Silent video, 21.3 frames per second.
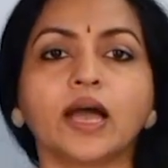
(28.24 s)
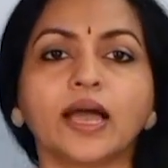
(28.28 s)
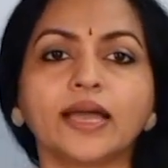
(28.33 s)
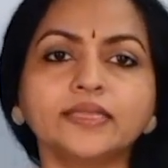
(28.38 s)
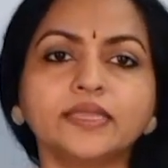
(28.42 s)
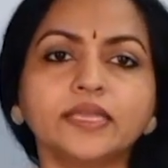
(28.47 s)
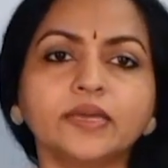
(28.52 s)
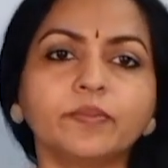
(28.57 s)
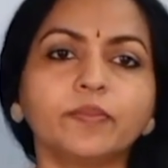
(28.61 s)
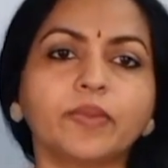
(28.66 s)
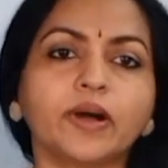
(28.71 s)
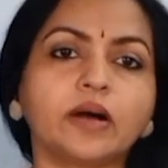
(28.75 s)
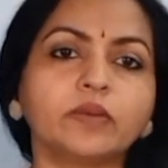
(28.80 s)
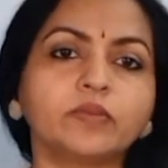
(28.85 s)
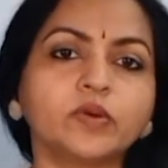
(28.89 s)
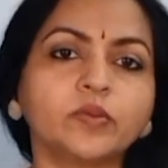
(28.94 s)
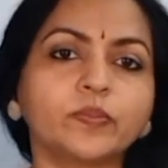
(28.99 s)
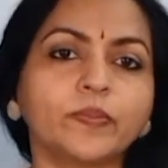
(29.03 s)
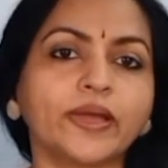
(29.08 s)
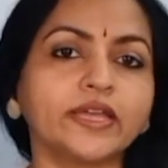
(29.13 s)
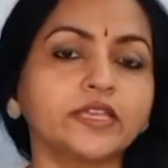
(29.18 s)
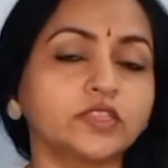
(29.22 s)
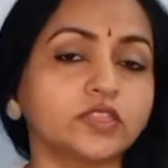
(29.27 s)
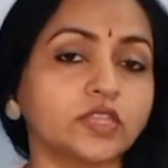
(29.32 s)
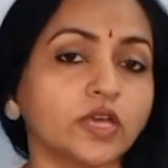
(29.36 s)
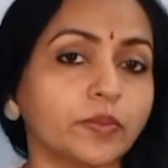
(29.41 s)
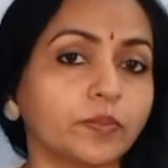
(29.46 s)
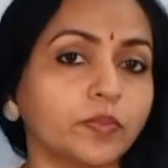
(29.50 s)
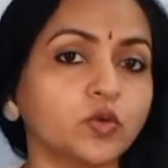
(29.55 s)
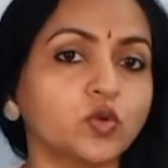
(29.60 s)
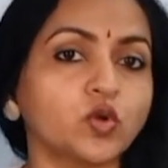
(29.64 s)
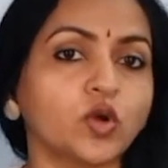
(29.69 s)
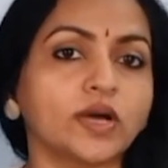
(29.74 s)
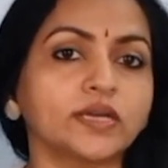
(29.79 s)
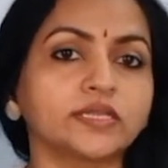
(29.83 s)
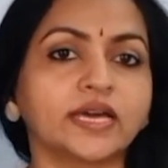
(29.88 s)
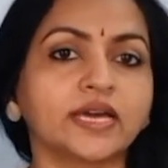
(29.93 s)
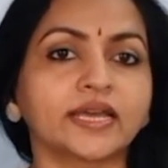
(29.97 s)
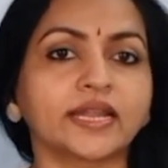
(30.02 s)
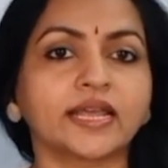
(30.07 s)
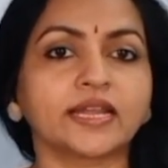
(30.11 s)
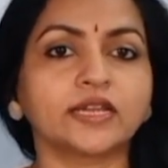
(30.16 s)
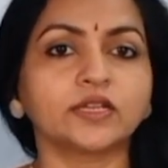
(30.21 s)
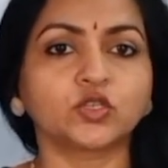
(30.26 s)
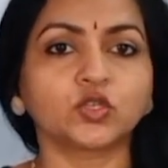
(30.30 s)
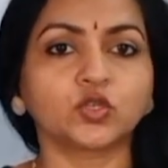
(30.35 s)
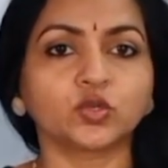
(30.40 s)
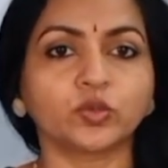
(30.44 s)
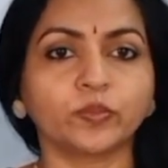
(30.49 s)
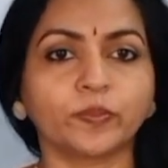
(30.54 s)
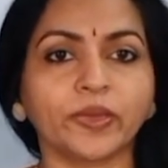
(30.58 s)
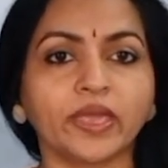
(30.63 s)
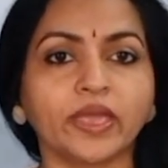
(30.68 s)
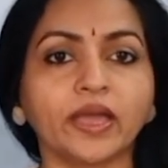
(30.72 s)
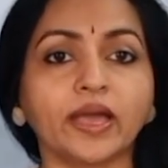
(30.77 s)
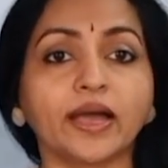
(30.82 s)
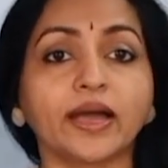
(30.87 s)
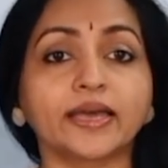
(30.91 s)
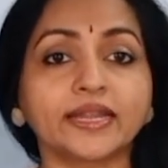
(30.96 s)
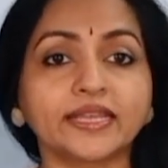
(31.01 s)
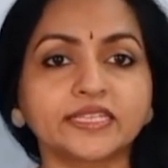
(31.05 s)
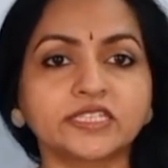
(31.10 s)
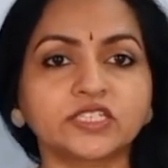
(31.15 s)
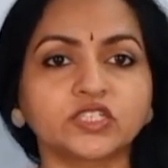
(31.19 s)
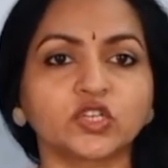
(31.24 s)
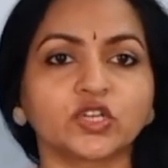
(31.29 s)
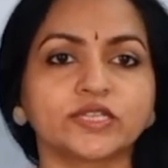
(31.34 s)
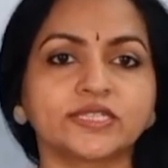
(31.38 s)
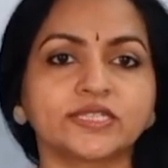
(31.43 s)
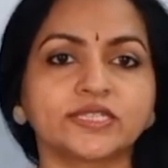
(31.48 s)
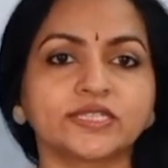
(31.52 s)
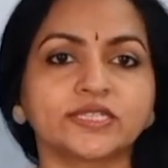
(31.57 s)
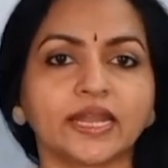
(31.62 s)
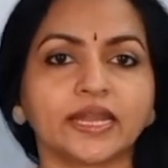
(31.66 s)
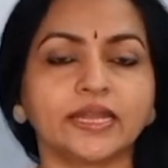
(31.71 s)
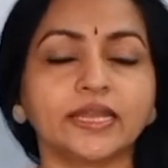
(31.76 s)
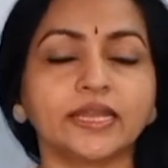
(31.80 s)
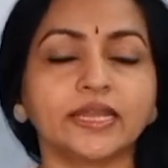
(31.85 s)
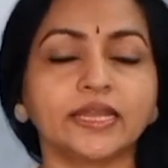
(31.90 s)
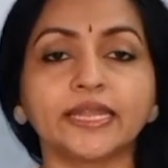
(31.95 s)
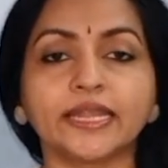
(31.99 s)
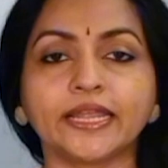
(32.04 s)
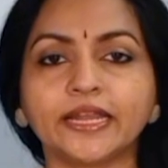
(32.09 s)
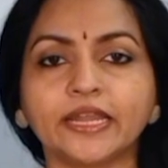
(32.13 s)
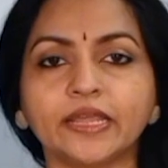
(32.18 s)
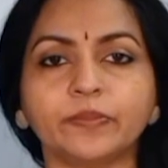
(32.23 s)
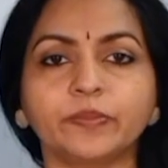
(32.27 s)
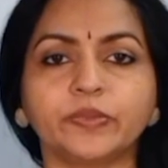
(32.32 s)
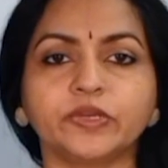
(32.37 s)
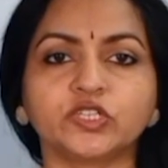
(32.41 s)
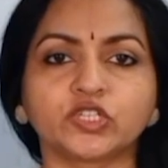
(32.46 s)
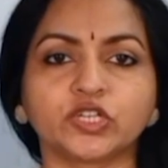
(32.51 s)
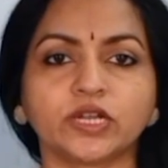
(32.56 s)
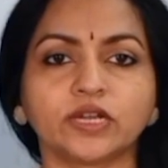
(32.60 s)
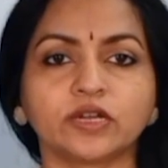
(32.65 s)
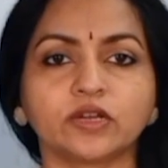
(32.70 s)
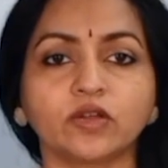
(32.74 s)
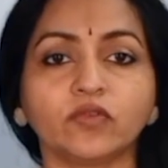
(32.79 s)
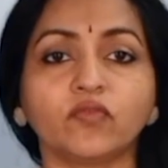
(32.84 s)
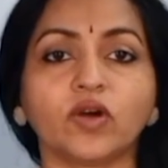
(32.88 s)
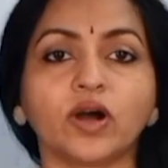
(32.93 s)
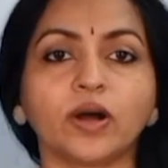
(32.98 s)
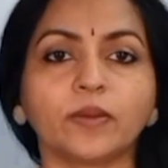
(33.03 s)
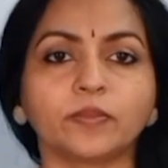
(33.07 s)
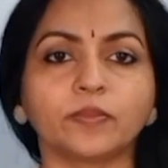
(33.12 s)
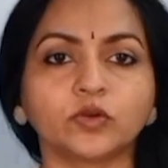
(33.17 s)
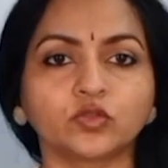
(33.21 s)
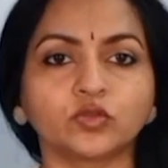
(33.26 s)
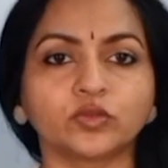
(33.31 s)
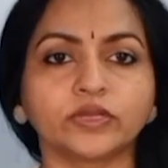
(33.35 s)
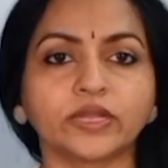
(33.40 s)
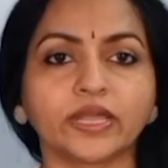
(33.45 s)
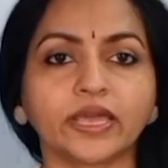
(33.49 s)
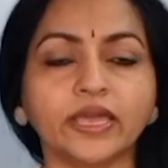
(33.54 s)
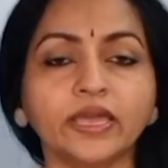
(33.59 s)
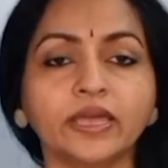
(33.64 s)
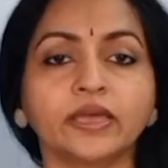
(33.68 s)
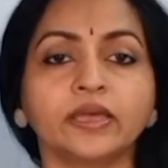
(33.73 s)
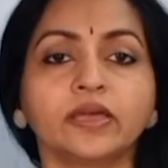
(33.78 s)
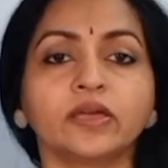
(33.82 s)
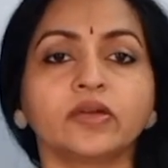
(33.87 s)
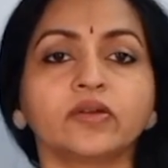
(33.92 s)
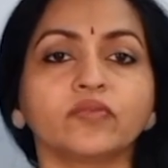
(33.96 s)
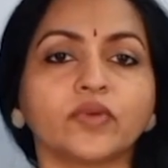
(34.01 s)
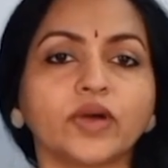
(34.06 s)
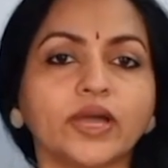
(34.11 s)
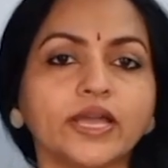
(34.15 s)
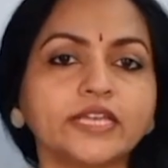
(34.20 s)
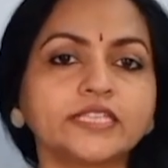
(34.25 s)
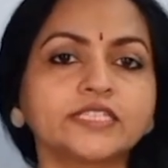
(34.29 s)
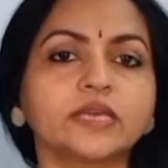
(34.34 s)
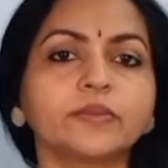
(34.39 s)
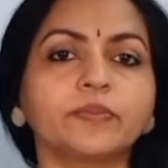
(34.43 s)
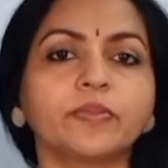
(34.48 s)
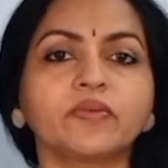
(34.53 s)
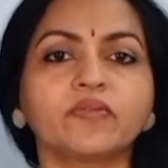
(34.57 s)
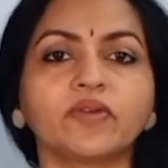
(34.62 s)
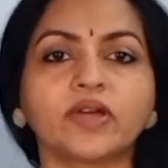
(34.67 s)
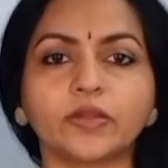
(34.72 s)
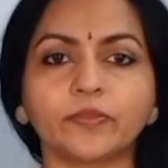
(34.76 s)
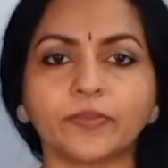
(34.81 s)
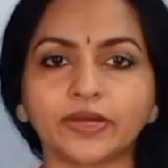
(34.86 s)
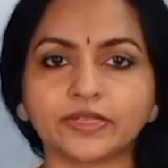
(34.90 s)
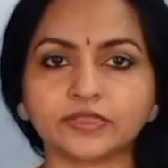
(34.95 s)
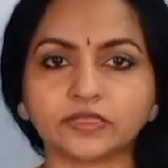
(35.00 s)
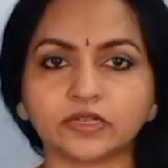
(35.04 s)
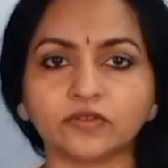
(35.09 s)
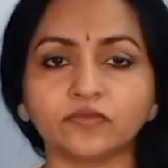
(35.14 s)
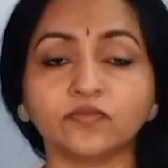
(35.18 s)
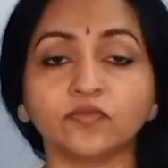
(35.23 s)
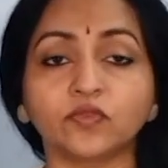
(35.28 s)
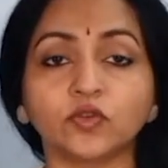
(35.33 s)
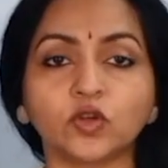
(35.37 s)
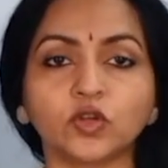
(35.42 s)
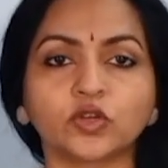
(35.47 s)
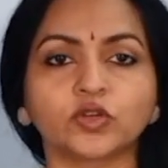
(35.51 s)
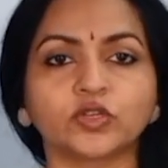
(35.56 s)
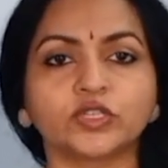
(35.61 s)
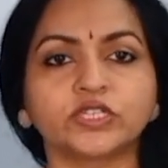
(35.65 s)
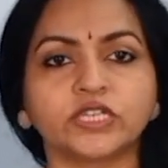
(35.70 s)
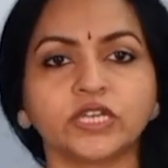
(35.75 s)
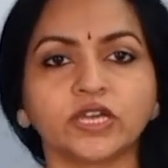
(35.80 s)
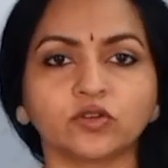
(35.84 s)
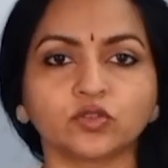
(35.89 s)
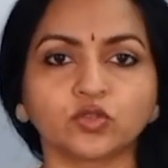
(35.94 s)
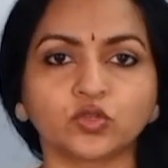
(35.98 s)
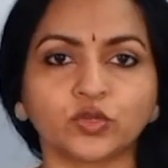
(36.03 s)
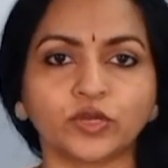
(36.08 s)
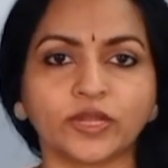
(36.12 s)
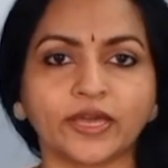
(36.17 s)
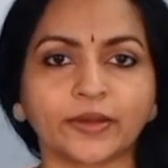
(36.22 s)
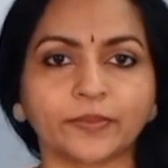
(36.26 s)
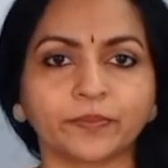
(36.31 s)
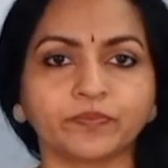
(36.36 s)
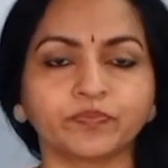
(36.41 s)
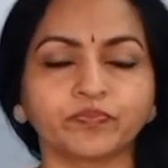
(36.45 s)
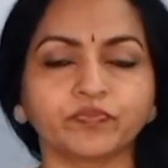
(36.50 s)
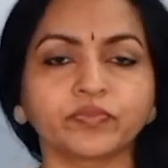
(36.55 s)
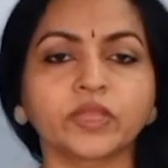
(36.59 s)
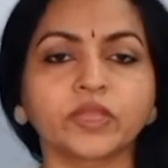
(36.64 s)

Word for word: అయితే బాబుపై తప్పుడు ఆధారాలు చూపి అరెస్ట్ చేశారని టీడీపీ శ్రేణులు వాపోతుంటే వైసీపీ వాళ్ళు మాత్రం ఫుల్ ఖుషి అవుతున్నారు